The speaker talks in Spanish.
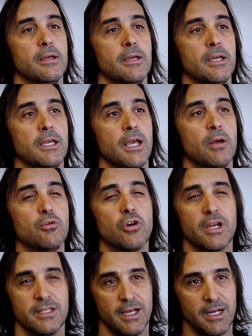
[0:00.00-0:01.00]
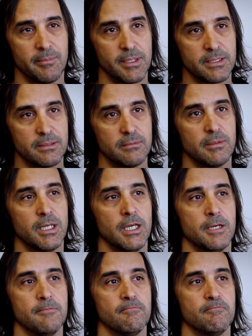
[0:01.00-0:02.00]
y algunos gendarmes.
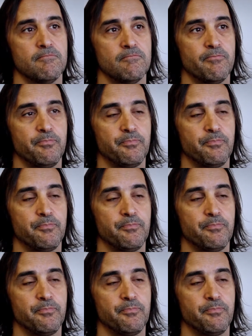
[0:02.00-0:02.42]
Em,